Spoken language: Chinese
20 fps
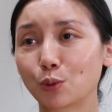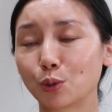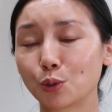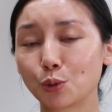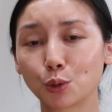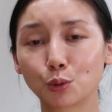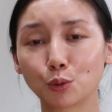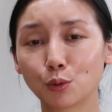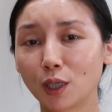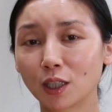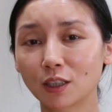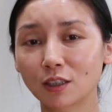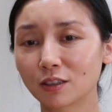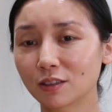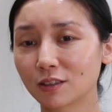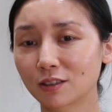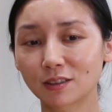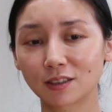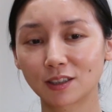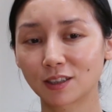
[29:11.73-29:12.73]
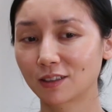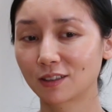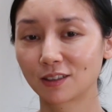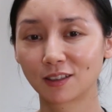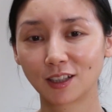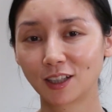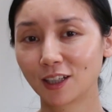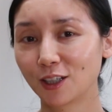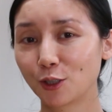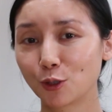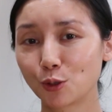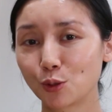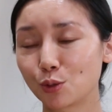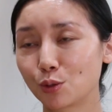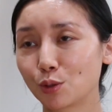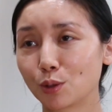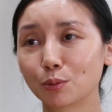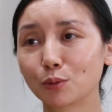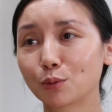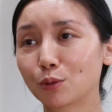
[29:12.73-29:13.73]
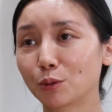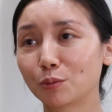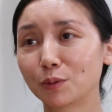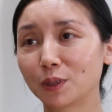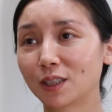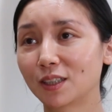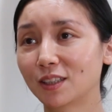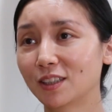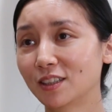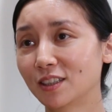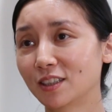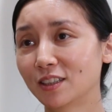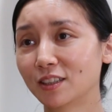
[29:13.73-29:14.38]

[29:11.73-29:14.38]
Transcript: 我学文化课也学不过别人，